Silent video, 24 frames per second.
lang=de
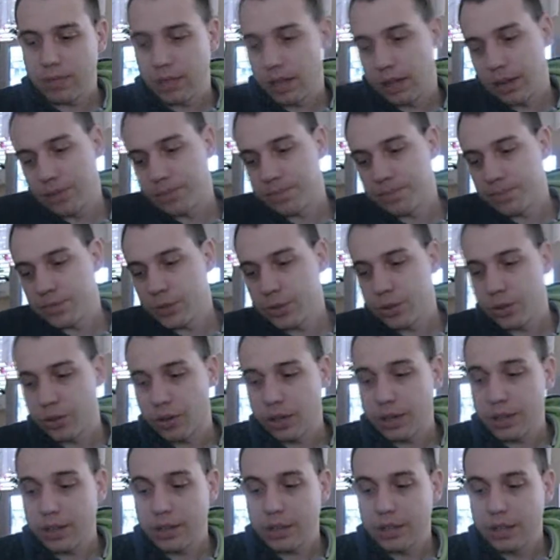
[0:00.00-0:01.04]
ja,
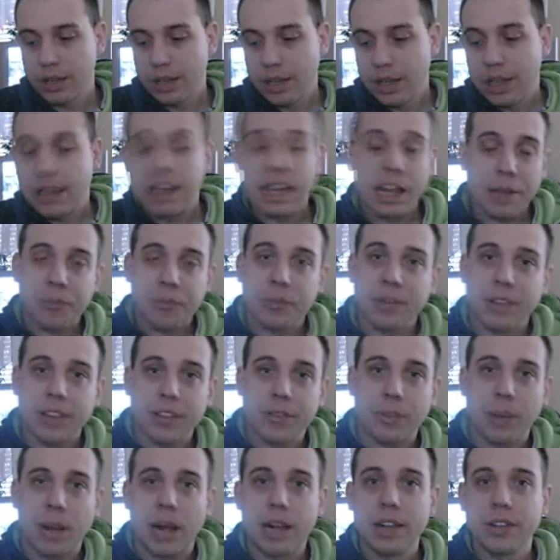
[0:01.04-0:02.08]
und heute lernt man
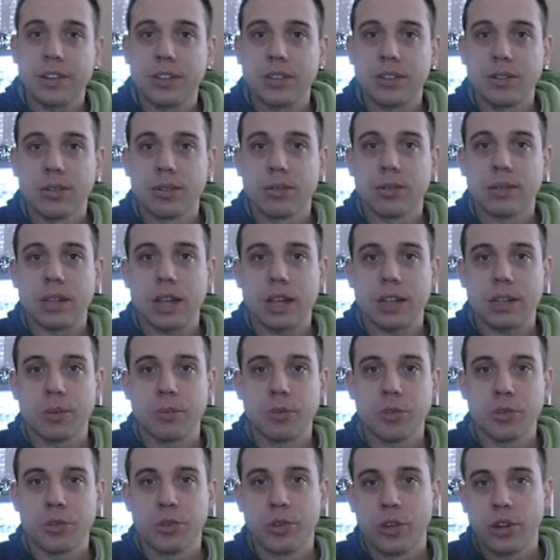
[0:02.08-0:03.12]
das zwar alles so nach
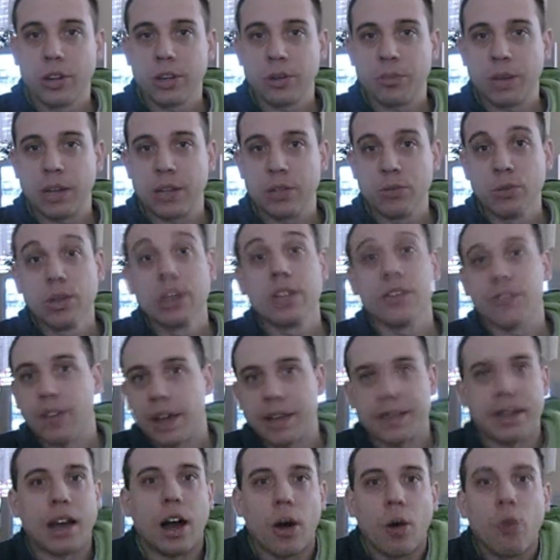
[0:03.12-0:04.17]
dem Motto Learning by Doing,
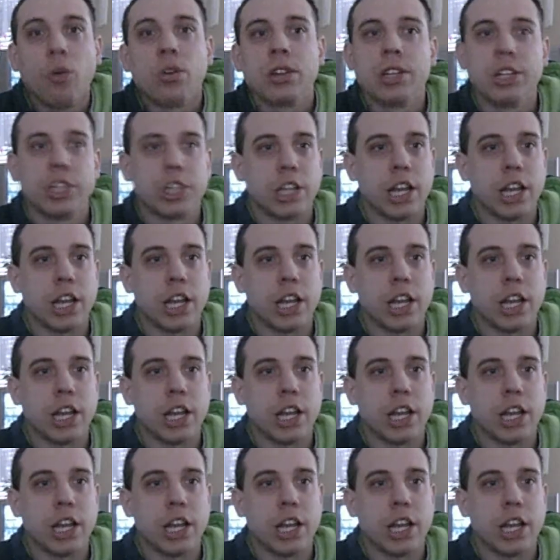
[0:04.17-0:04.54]
was ja auch